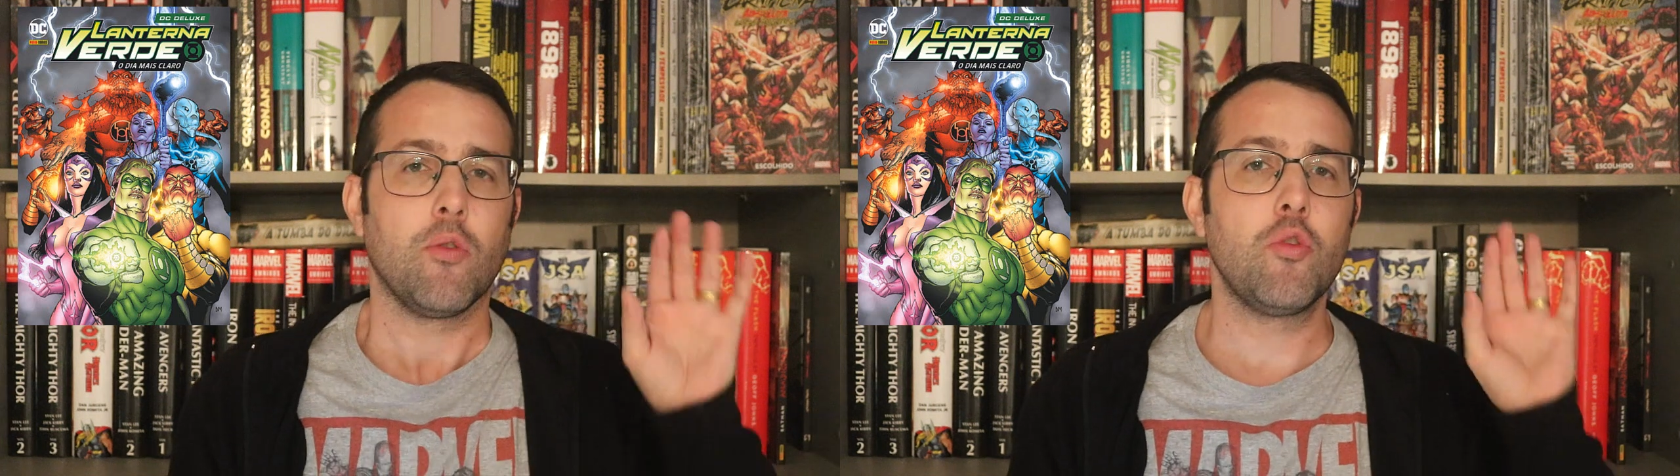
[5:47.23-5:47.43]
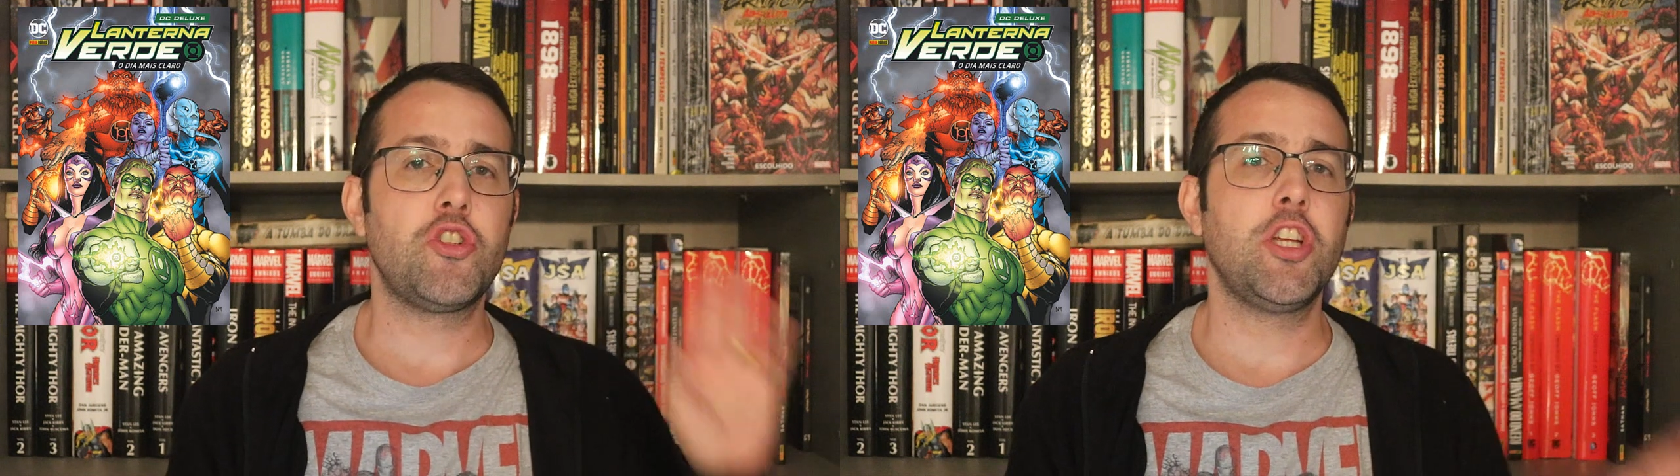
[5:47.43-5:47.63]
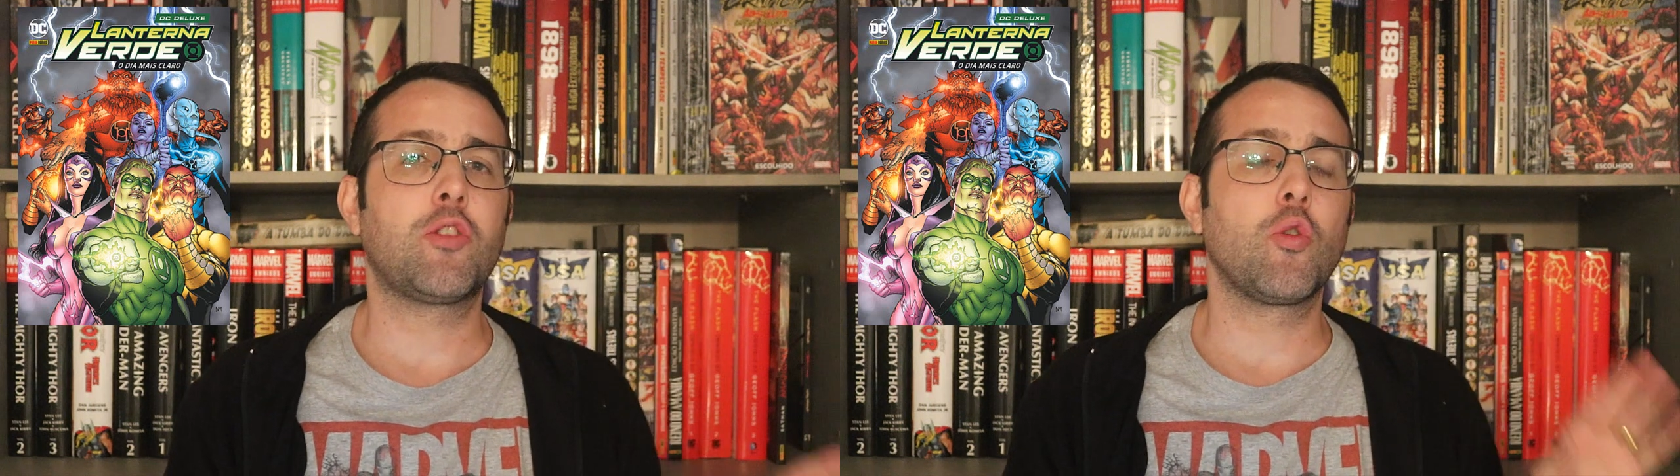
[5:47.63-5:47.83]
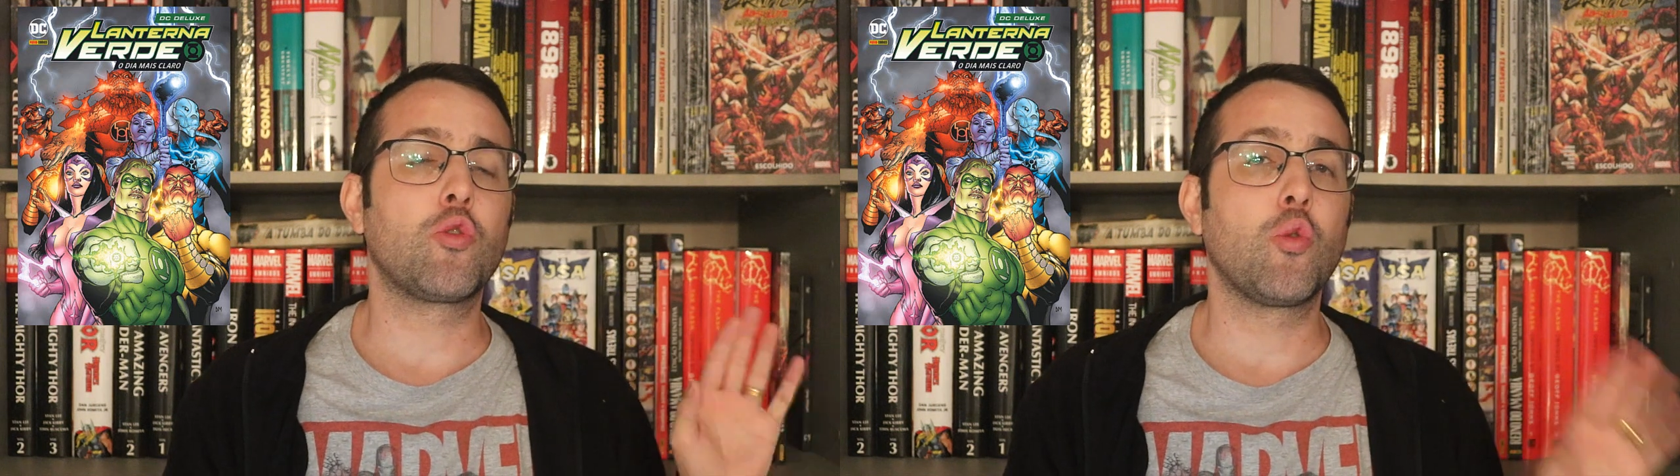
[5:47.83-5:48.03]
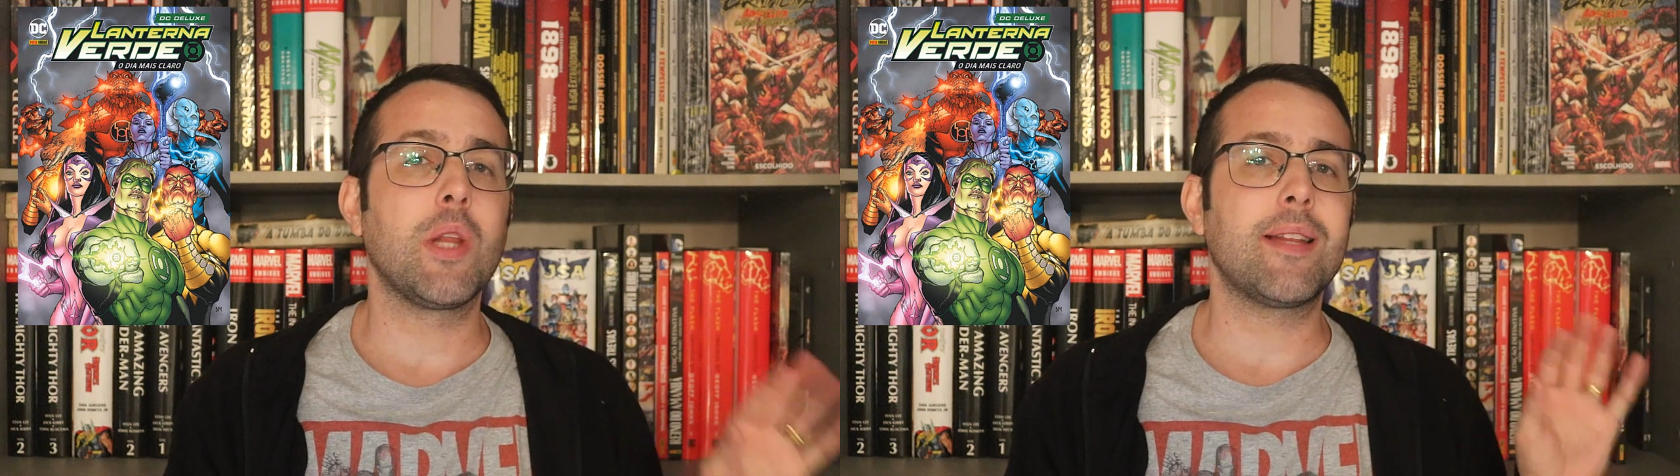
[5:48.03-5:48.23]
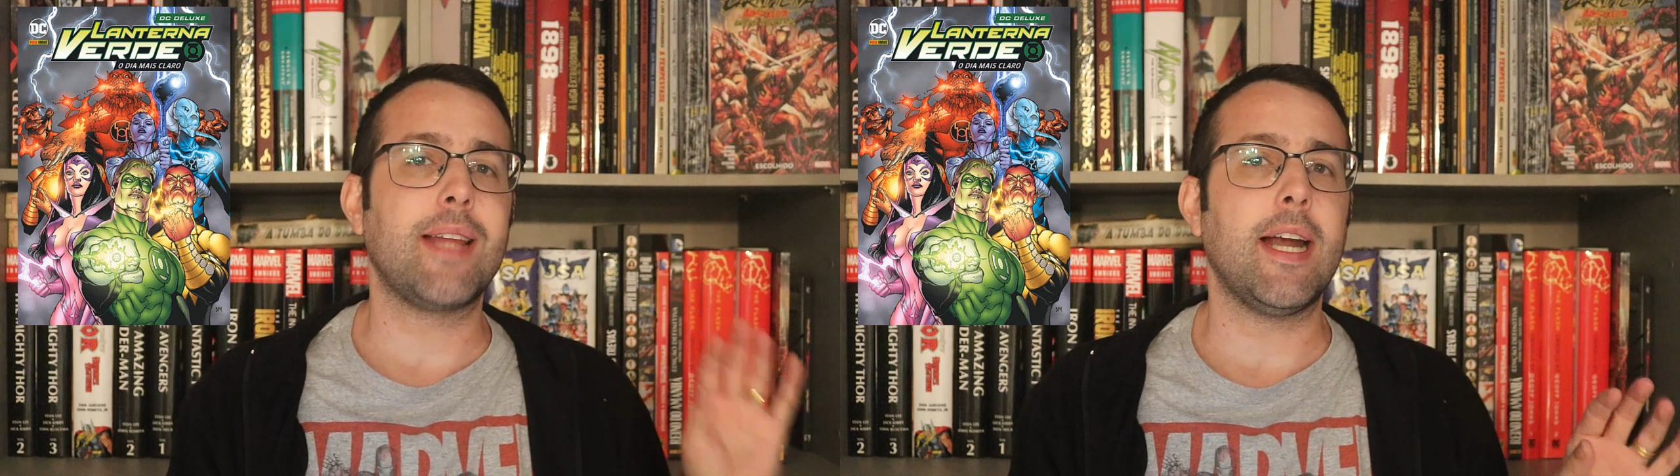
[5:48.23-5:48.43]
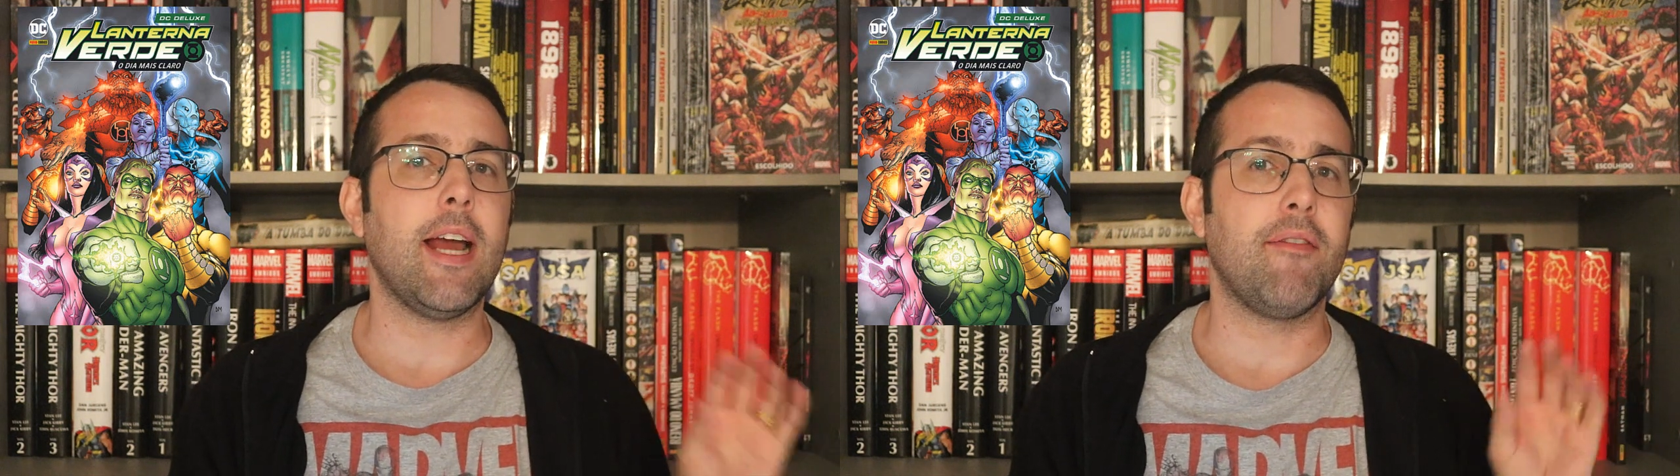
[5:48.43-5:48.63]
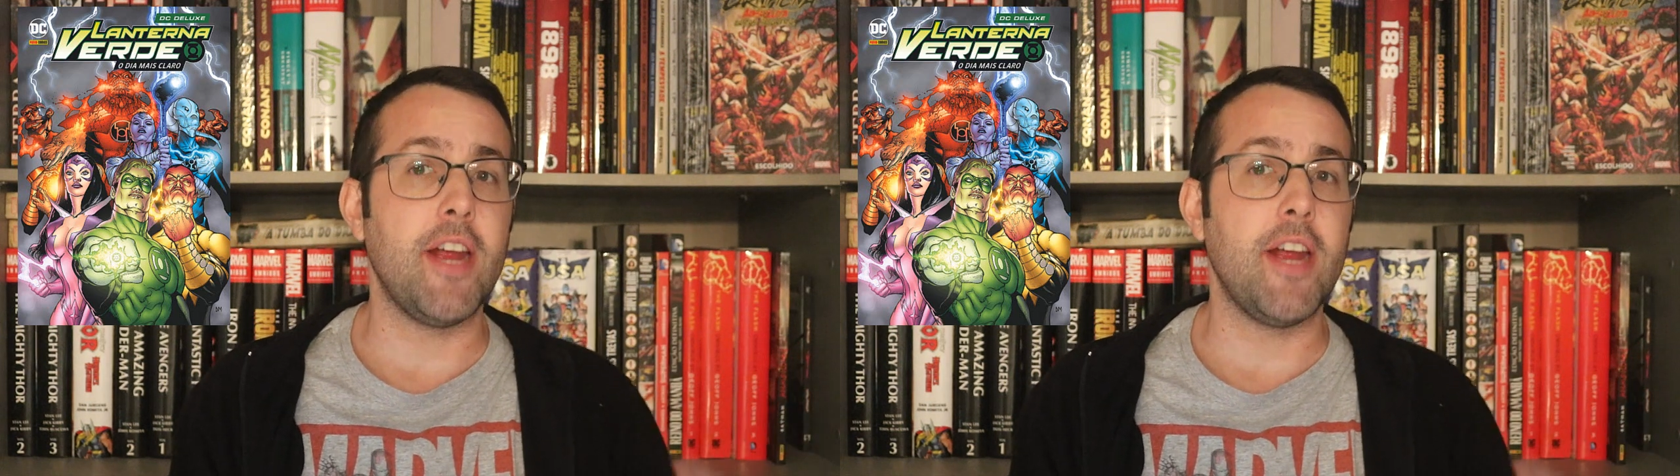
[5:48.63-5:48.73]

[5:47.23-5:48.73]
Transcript: no título do Lanterna